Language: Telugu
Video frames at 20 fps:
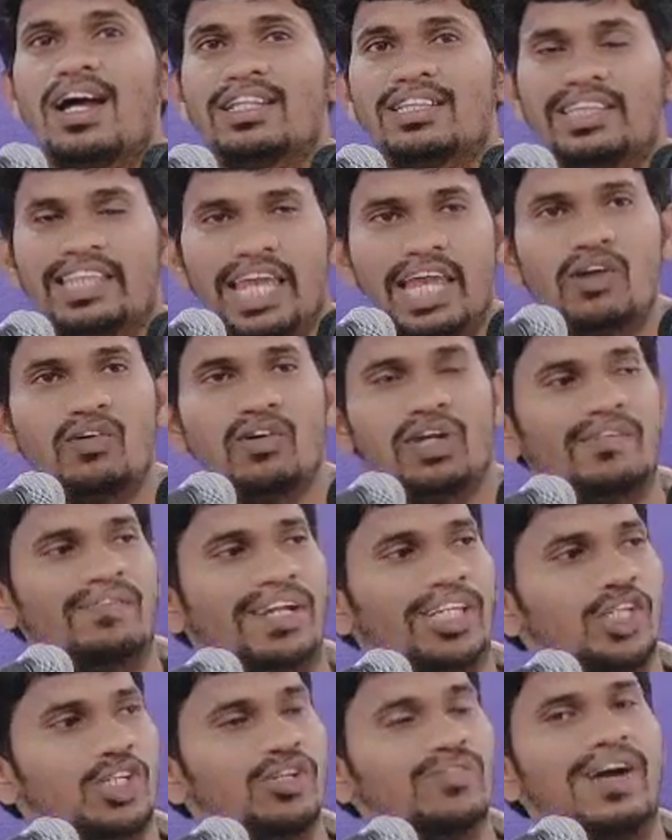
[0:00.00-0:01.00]
దేవుణ్ణి
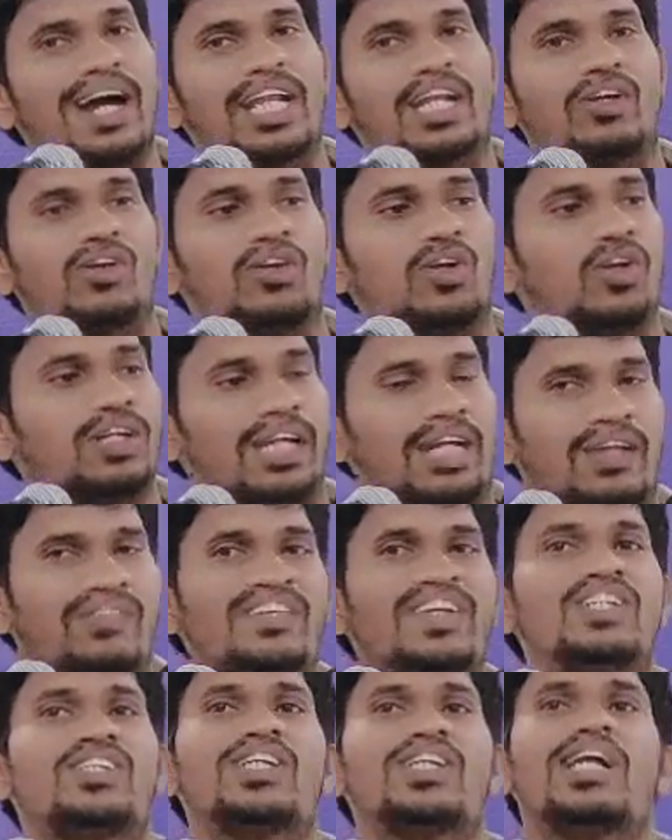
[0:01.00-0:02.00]
మంచి మార్గంలో
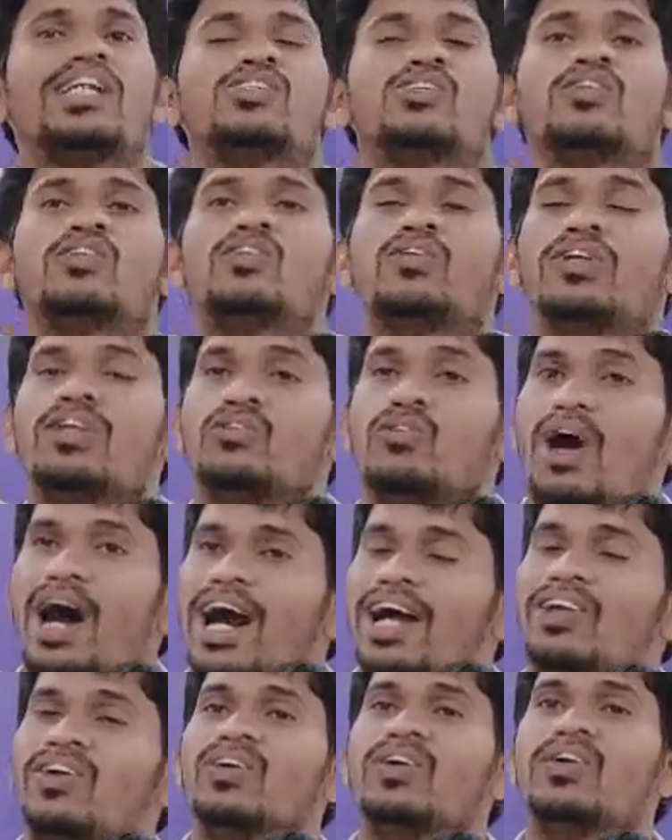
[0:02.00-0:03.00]
నడిపించాల్సినటువంటి
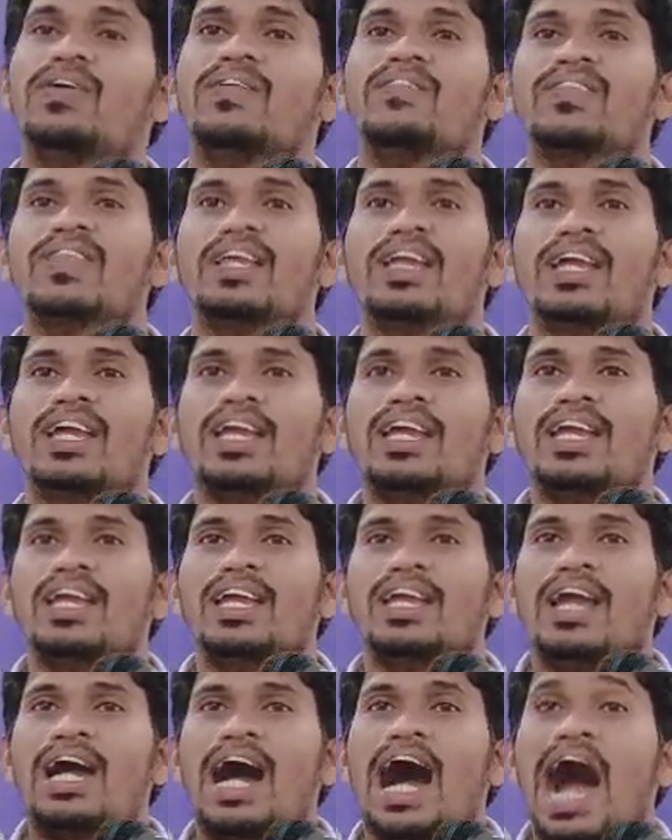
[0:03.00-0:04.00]
వారు
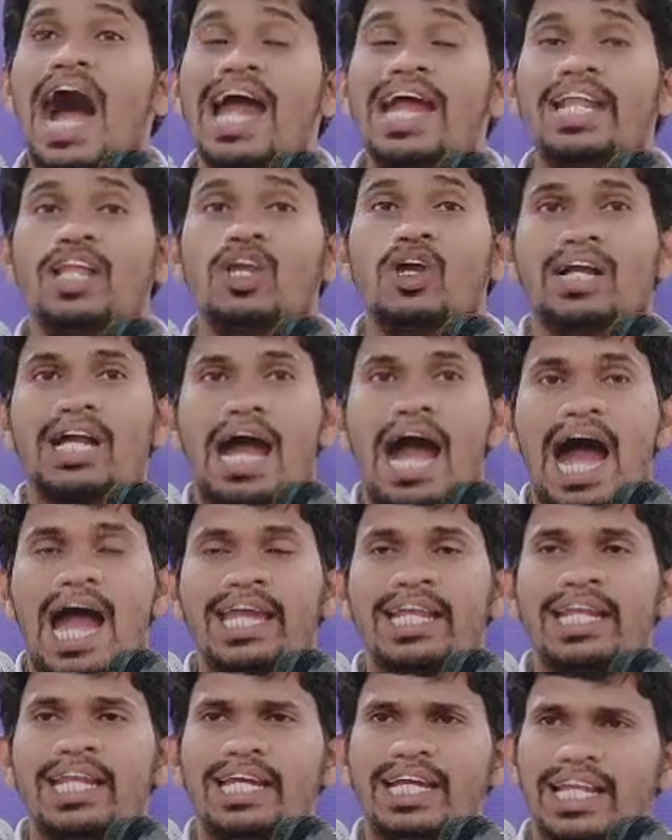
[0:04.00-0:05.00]
ఆయన యొక్క
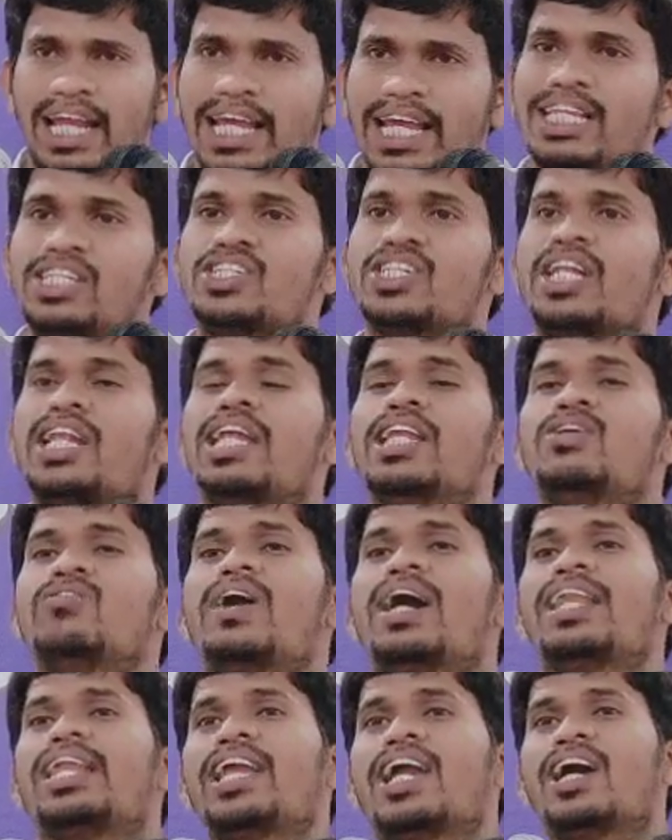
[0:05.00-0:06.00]
ఆయనని గ్రహించలేని
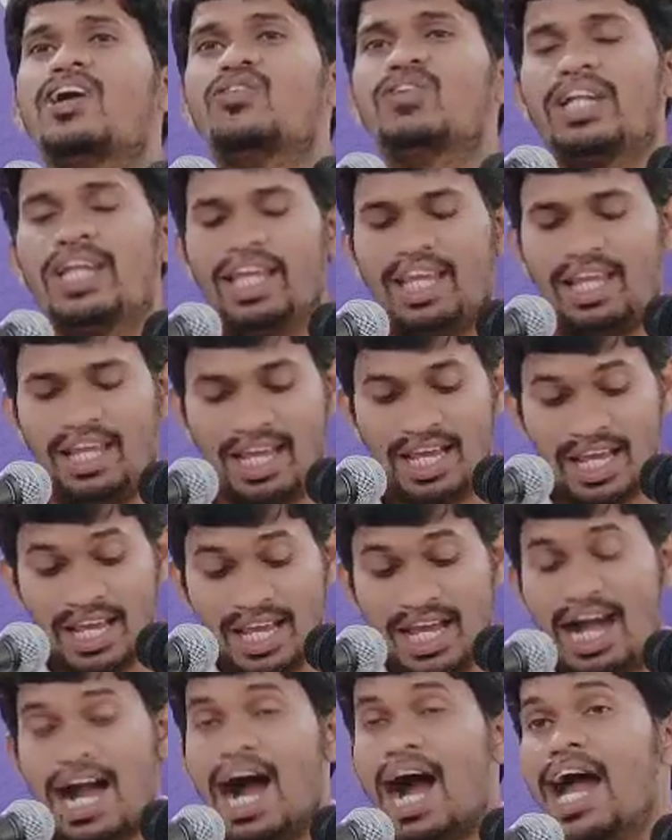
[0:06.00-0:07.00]
వారిగా ఉండి
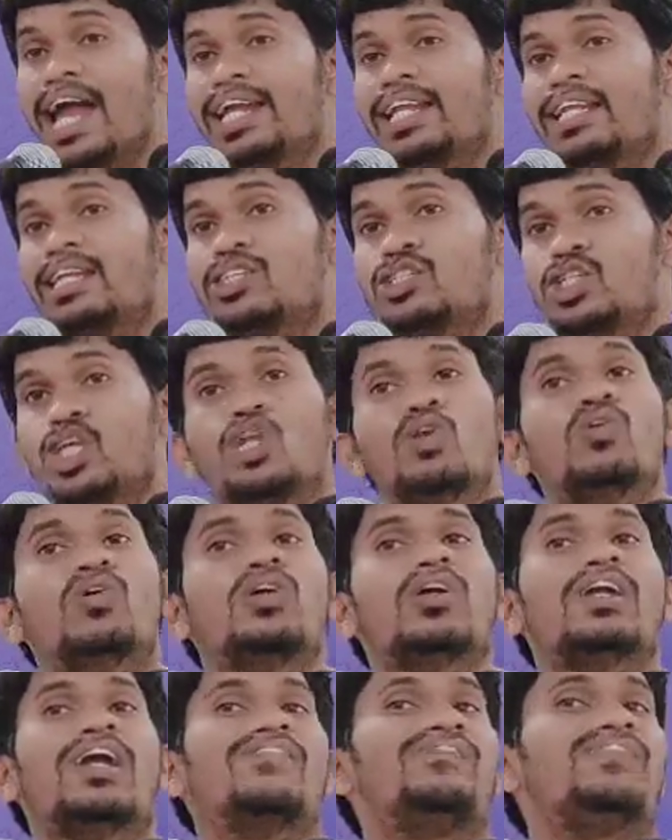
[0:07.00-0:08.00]
ఆయన్ని
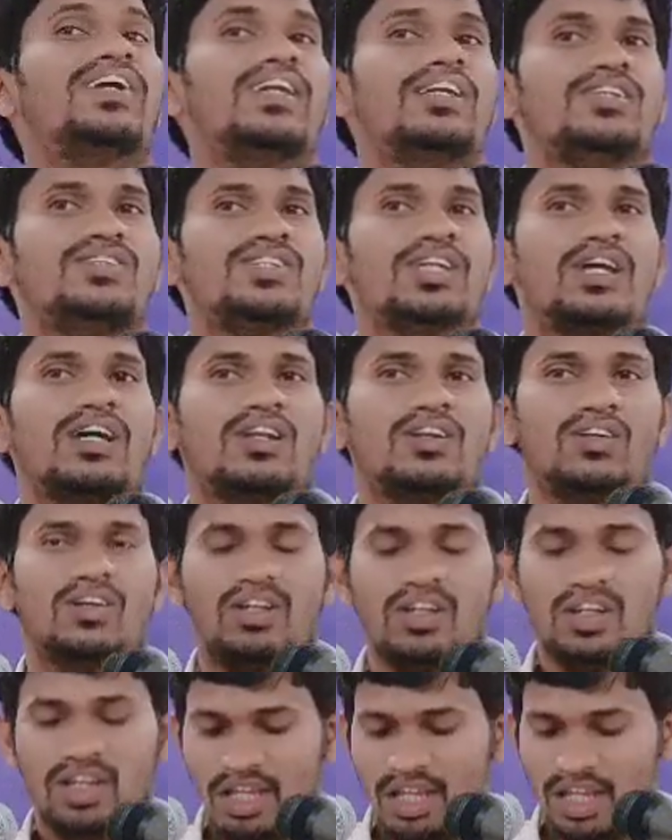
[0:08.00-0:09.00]
సిలువుకి అప్పగించారు
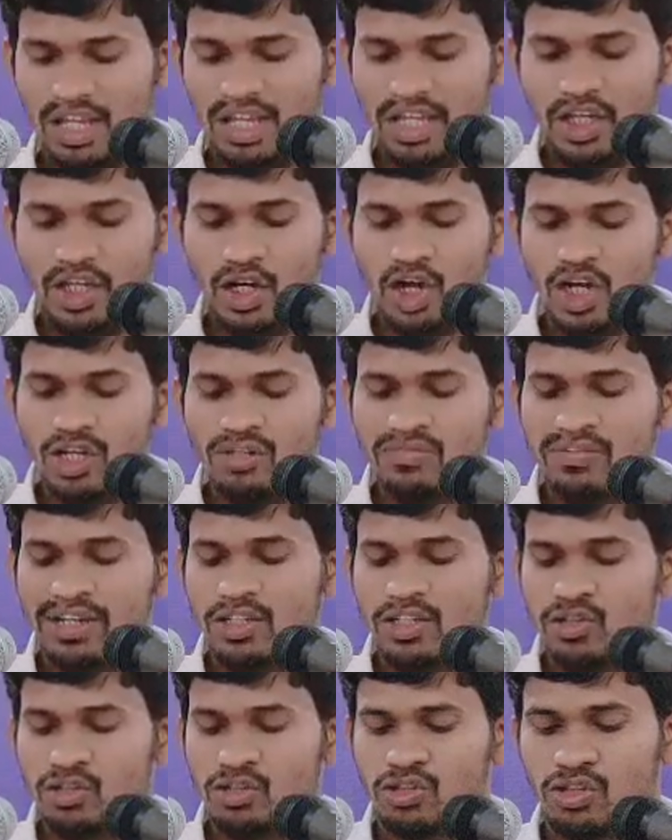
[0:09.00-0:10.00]
ఈరోజు మనం
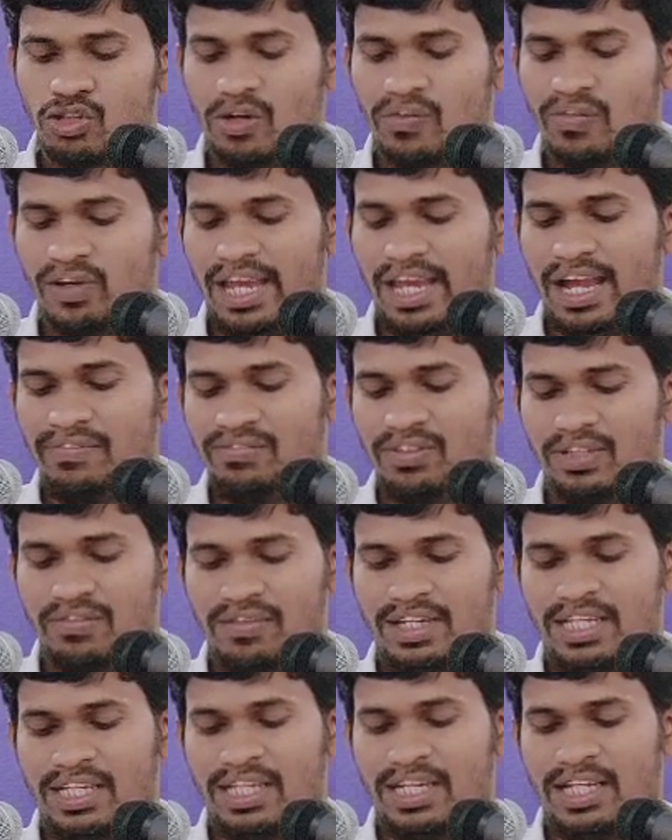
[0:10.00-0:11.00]
చూసుకోబోయే అంశం
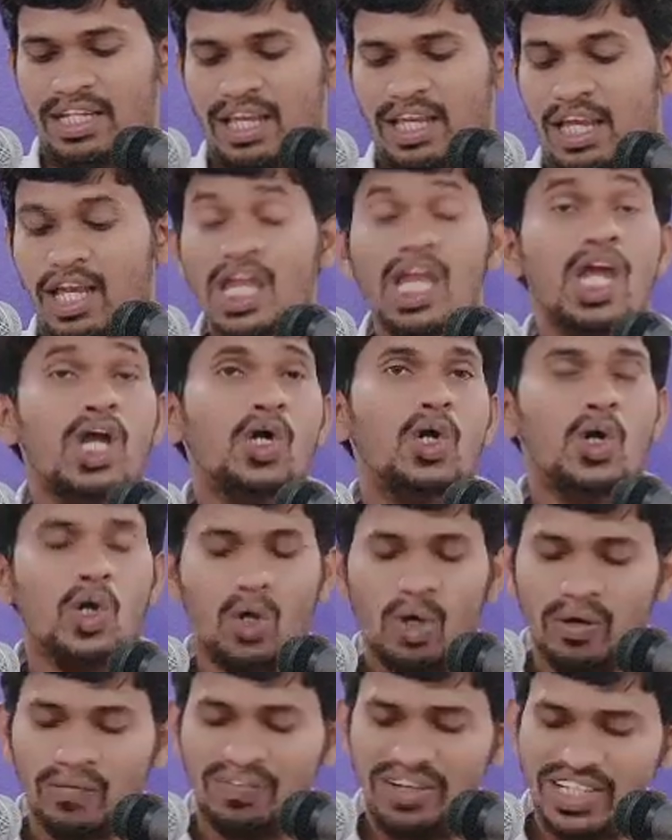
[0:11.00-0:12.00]
ఏంటంటే హూ
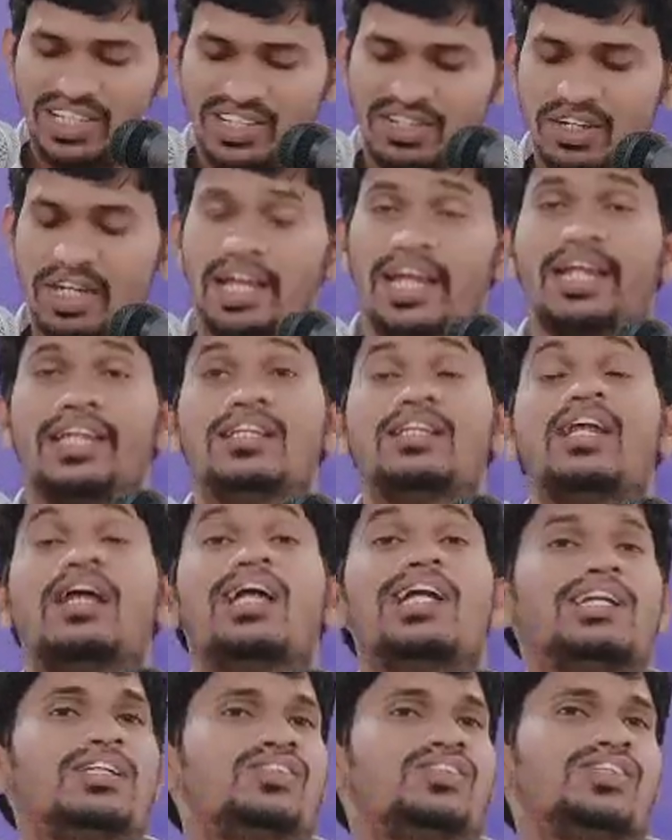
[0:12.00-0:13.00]
బిట్రేడ్
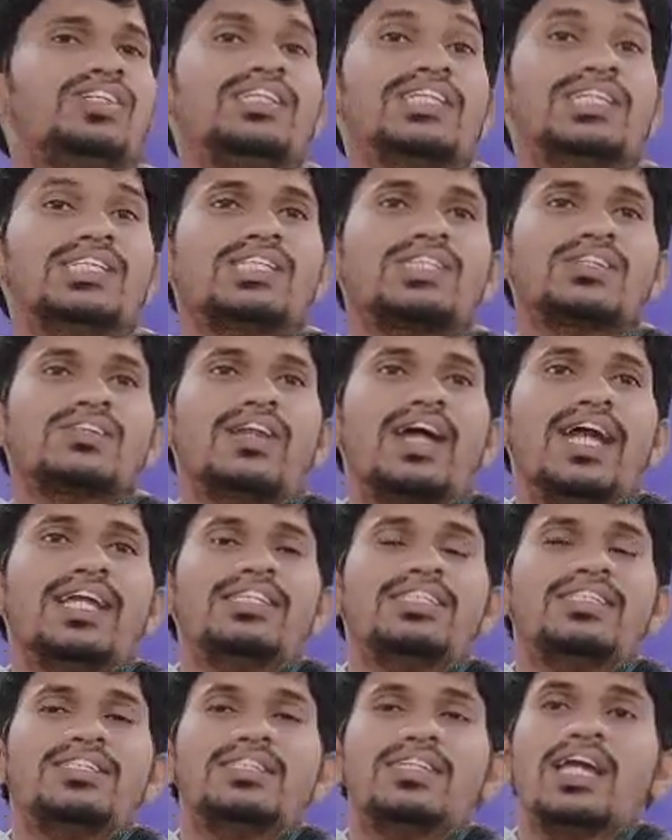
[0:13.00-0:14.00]
జీసస్
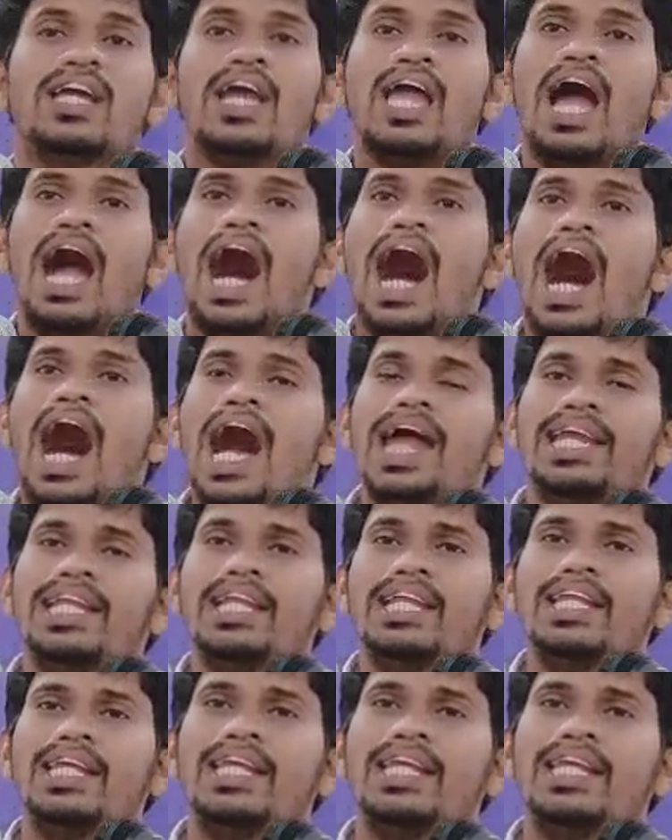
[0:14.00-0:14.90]
క్రైస్ట్ ఆయనని